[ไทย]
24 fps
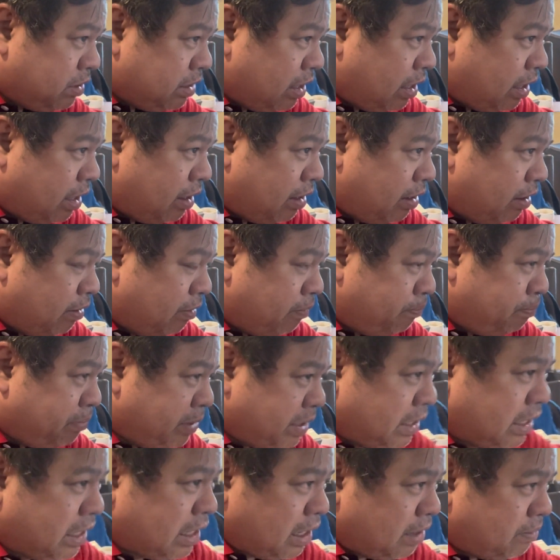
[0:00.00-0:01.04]
จะเปลี่ย
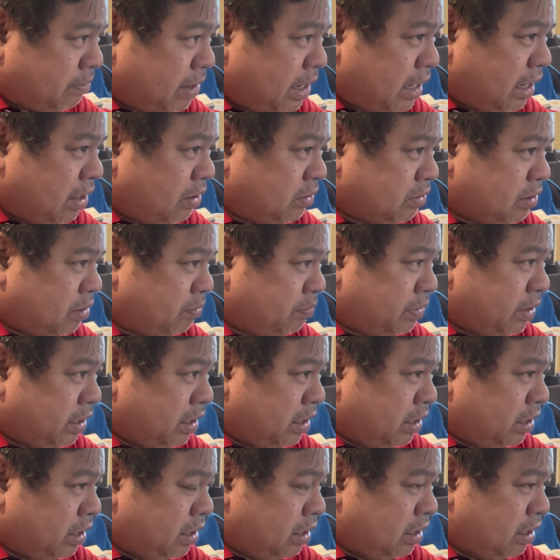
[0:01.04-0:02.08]
นยังไงบ้างเขาจะไป
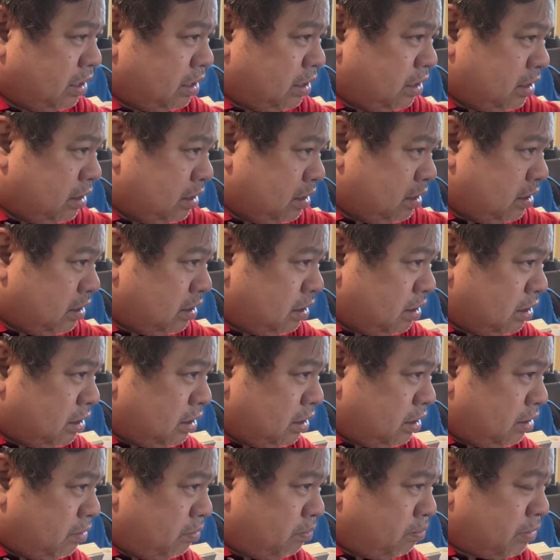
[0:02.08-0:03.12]

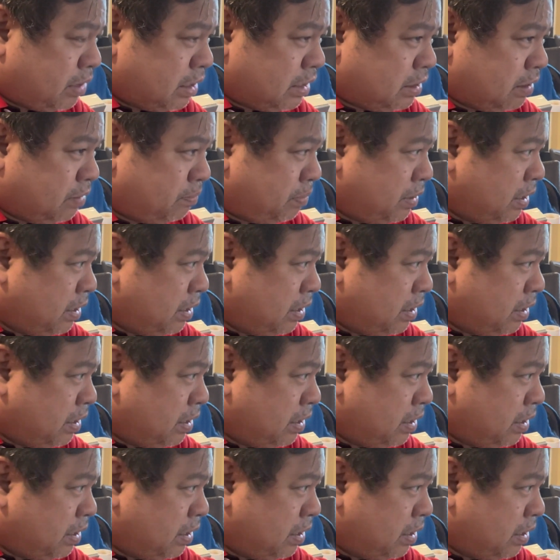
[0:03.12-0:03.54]
มันจะเพ